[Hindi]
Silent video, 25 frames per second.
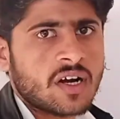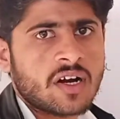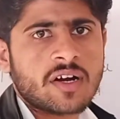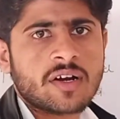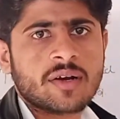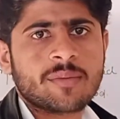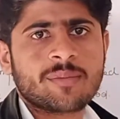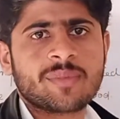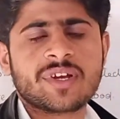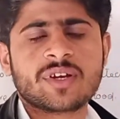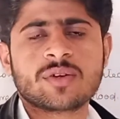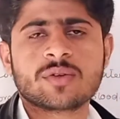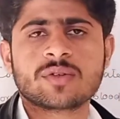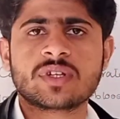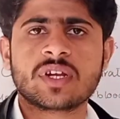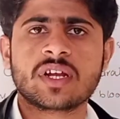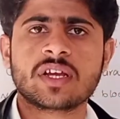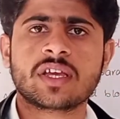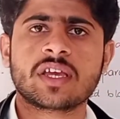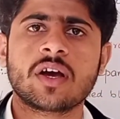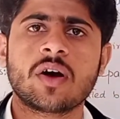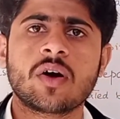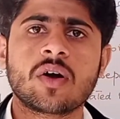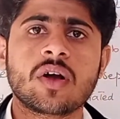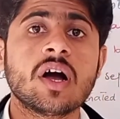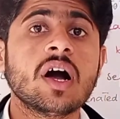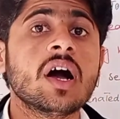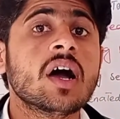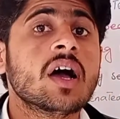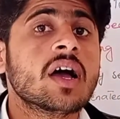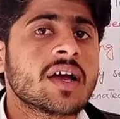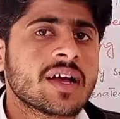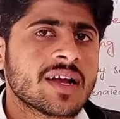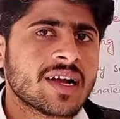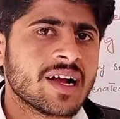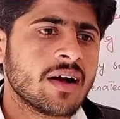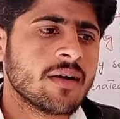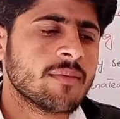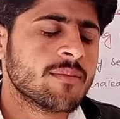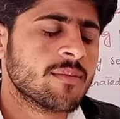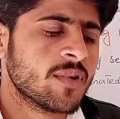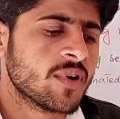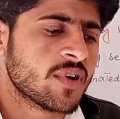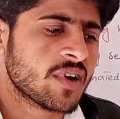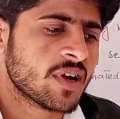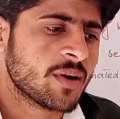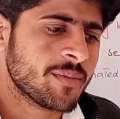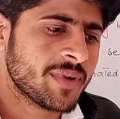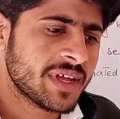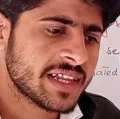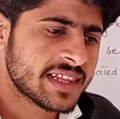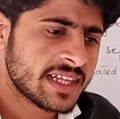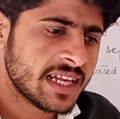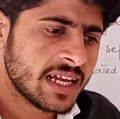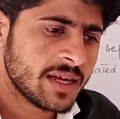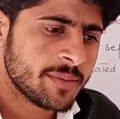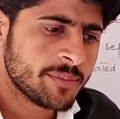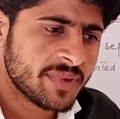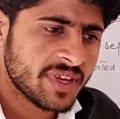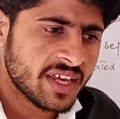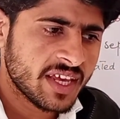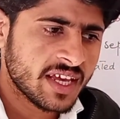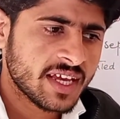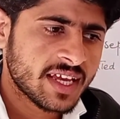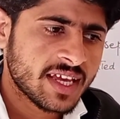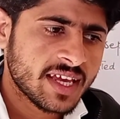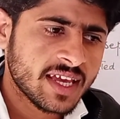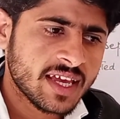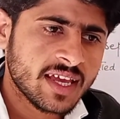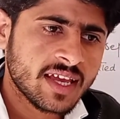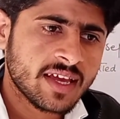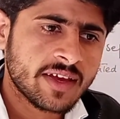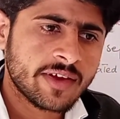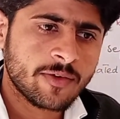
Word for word: हार्ट बीट उतना क्या होगा कम होगा मतलब ये कि